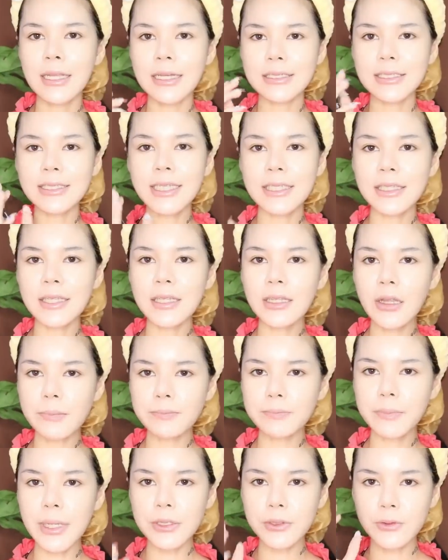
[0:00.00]
หลังจากที่หลอด
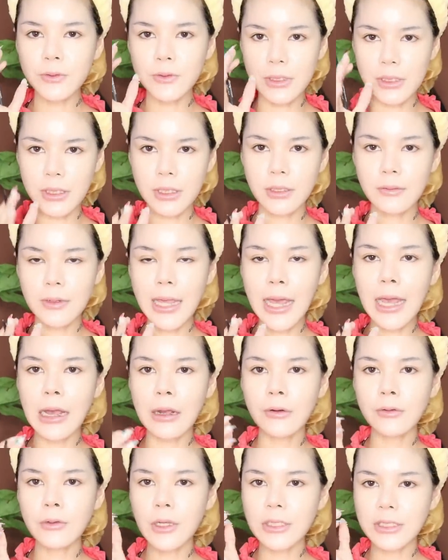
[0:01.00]
ปัดขนคิ้วแล้
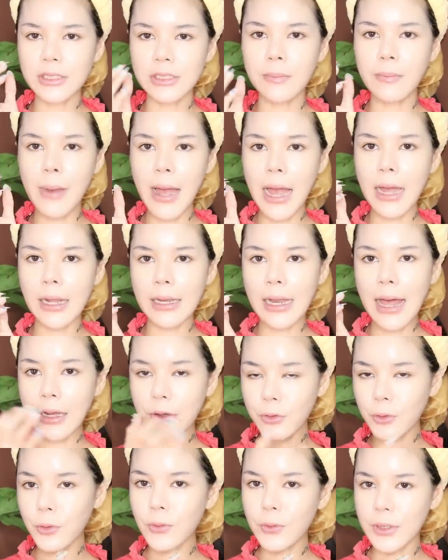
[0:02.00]
ว หลอดจะมาล้าง
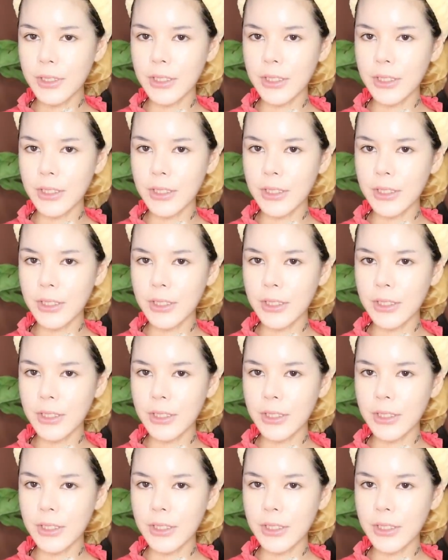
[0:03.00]
โครง